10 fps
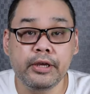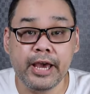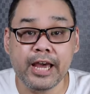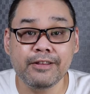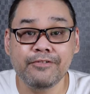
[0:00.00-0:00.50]

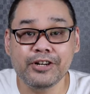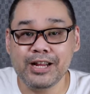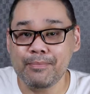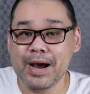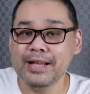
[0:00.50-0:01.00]
And for
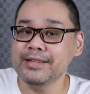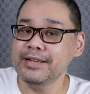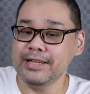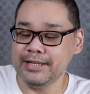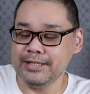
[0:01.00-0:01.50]
the
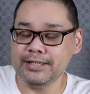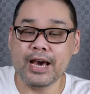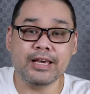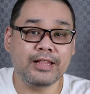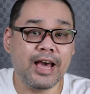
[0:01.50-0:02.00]
battery,
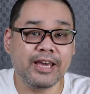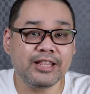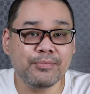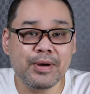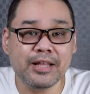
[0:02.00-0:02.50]
I
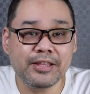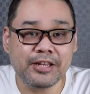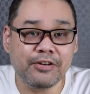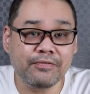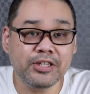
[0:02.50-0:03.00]
like the
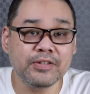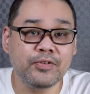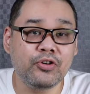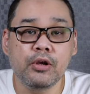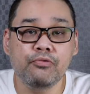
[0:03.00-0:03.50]
battery of this
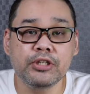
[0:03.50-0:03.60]
phone